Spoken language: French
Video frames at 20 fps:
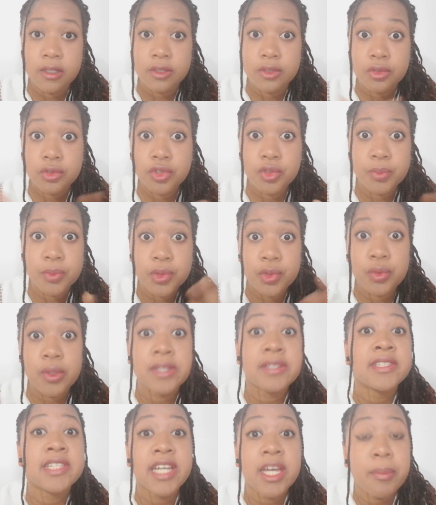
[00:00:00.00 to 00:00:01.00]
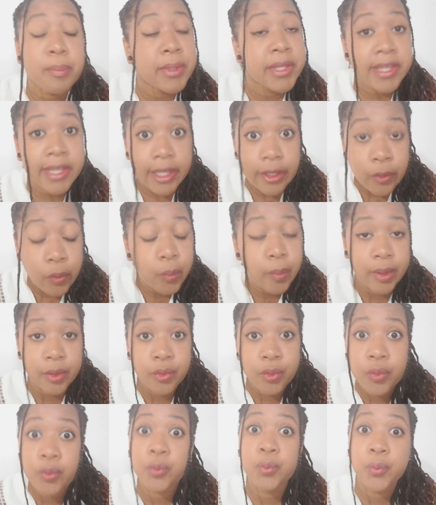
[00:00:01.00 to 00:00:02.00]
Est-ce que je me suis assez répétée ou pas
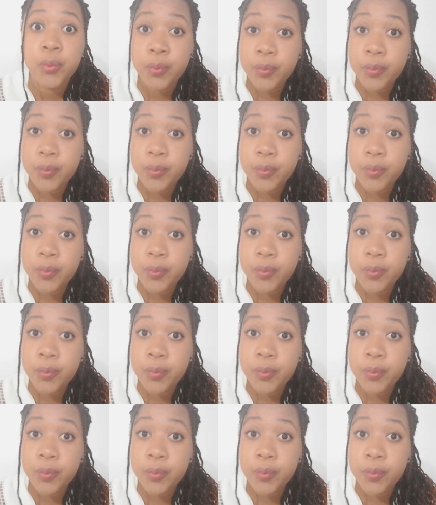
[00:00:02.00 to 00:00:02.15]
du tout